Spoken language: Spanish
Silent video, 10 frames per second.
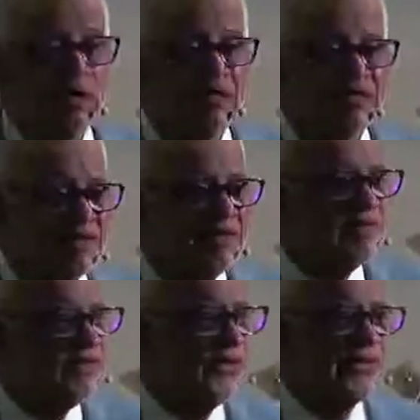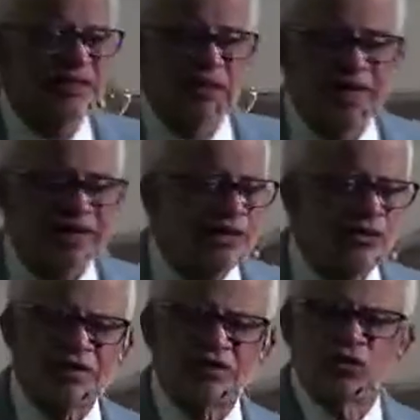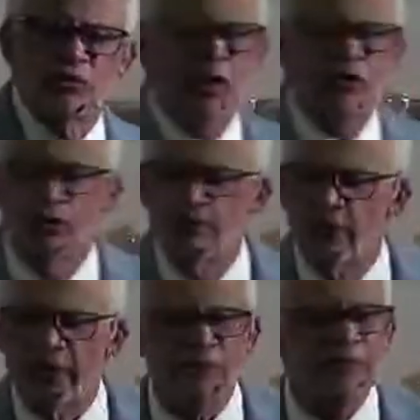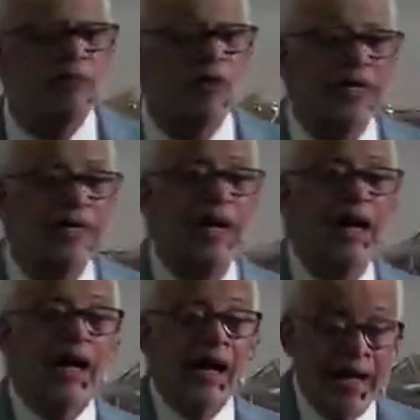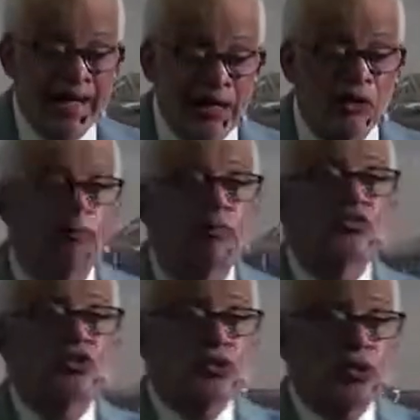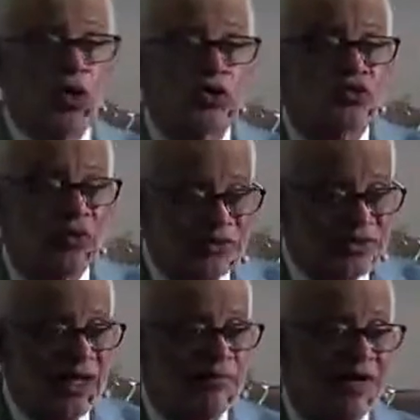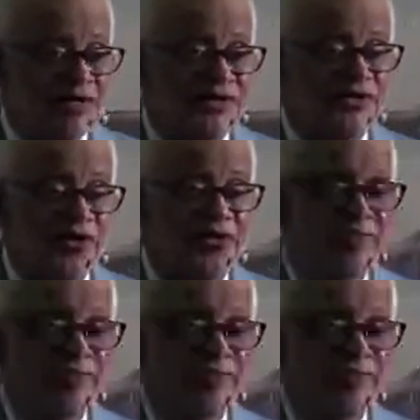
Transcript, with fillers: Y esas decisiones él sabía que él no había sido puesto por él mismo ahí, a él lo puso Dios. ¿Cuántos alaban al Señor?